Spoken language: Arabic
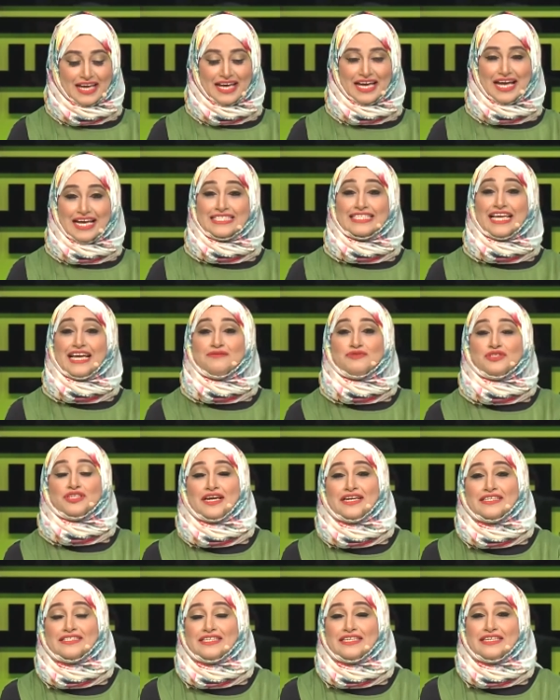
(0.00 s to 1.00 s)
آه، أعزائي
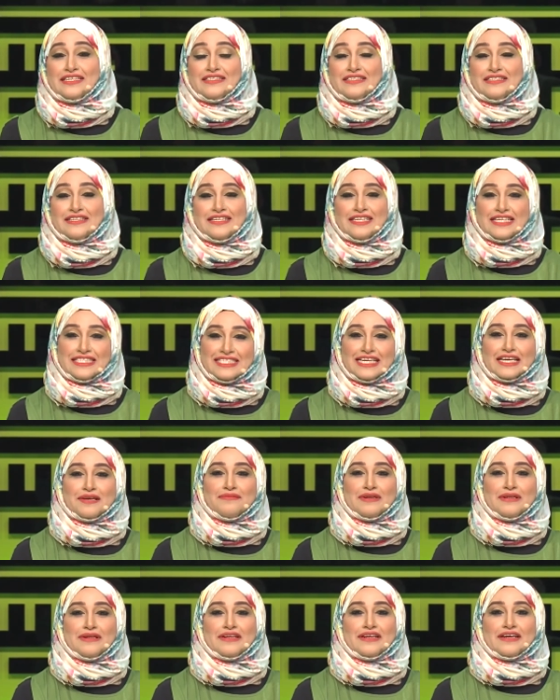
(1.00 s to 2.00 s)
المشاهدين
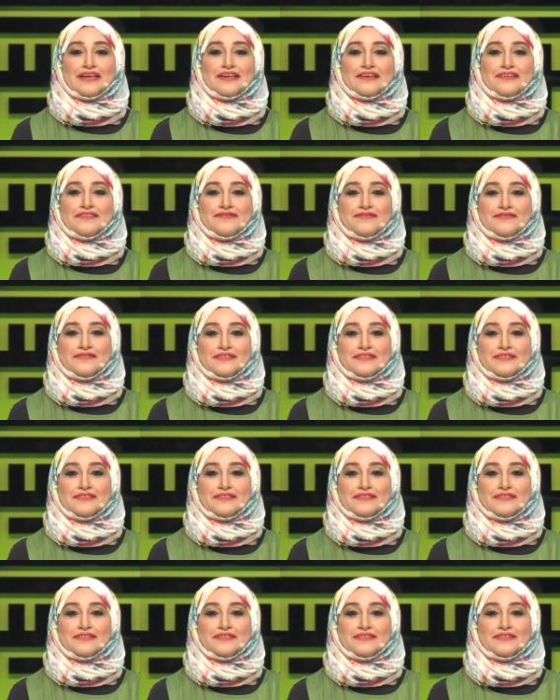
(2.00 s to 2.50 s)
نستكمل آه،